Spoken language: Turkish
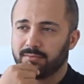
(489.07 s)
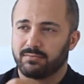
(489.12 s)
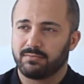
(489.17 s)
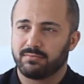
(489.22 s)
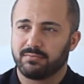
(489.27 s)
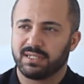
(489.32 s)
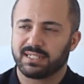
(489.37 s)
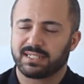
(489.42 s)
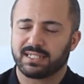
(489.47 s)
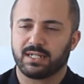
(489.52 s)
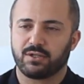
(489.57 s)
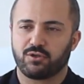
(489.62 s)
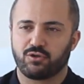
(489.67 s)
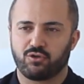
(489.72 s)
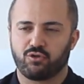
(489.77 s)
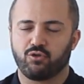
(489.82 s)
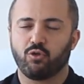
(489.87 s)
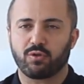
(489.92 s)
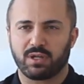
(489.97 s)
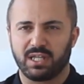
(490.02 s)
mesela
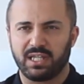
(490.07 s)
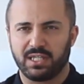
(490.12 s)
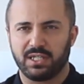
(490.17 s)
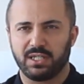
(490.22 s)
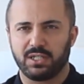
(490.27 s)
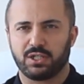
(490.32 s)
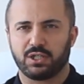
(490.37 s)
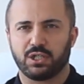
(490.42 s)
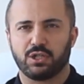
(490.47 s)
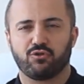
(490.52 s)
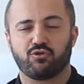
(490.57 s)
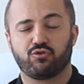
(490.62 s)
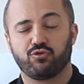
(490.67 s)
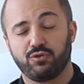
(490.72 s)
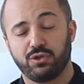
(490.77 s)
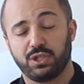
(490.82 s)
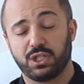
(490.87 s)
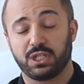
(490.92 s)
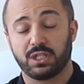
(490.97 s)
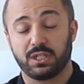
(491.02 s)
çok ilginç. Şunun
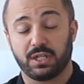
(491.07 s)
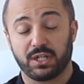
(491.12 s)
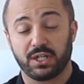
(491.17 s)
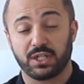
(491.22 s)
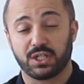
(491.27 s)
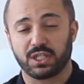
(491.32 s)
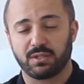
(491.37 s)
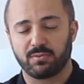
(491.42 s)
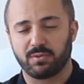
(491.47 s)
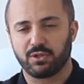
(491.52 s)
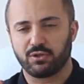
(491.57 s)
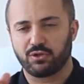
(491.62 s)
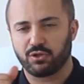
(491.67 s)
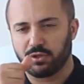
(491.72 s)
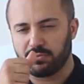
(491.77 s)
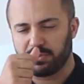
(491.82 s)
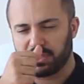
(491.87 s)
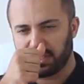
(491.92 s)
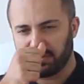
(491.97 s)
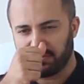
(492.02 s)
için araştırmada şöyle bir
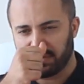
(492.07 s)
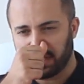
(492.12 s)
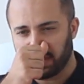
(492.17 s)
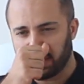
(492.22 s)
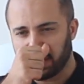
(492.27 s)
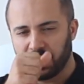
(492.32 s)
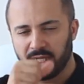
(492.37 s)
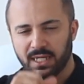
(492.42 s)
şey var.